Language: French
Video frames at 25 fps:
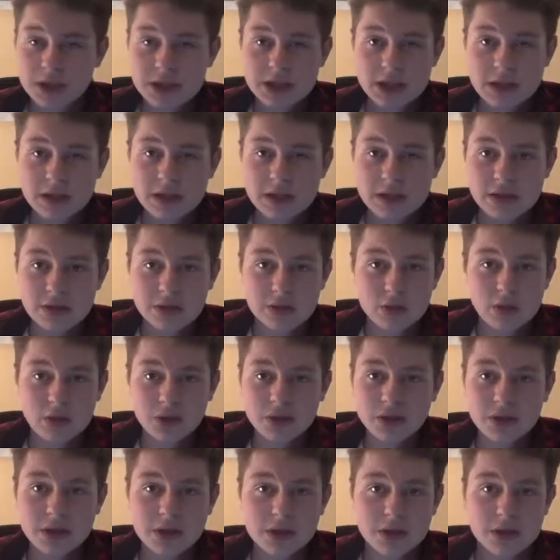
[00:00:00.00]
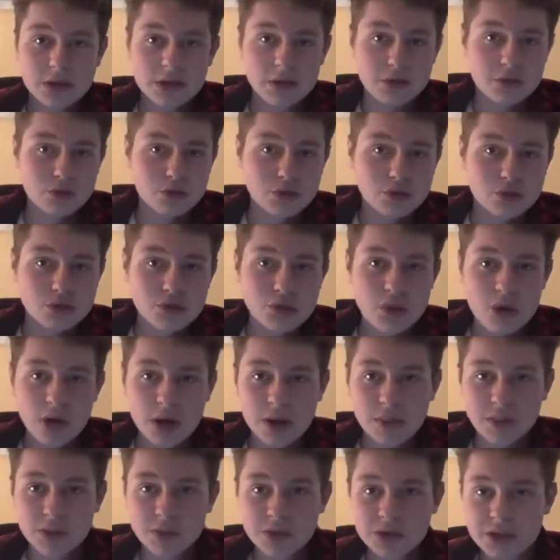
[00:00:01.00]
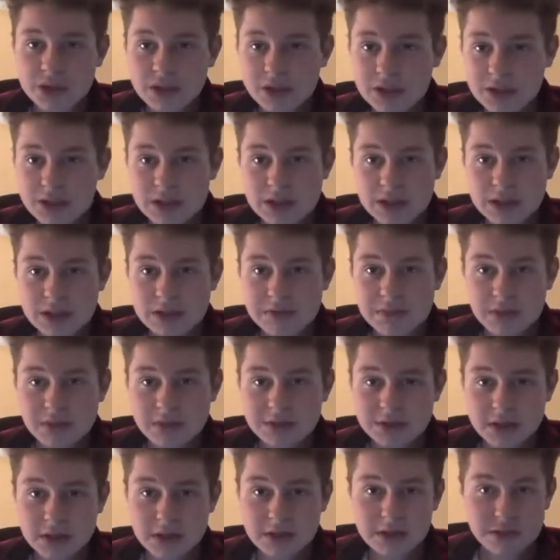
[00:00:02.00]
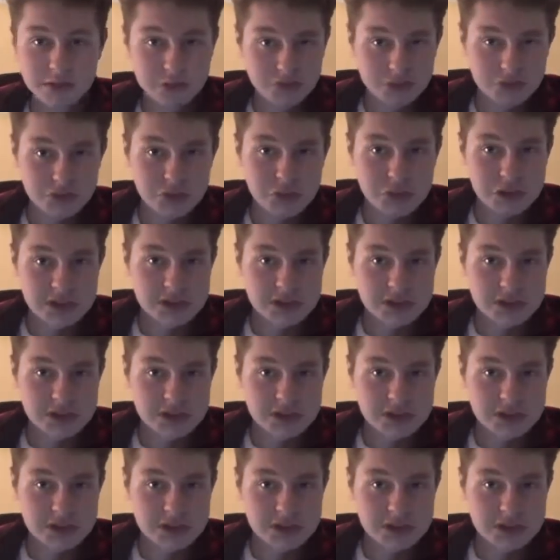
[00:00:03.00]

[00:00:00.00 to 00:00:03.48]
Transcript: qui a des, aucun youtubeur abonné qui a des pintades, donc bah,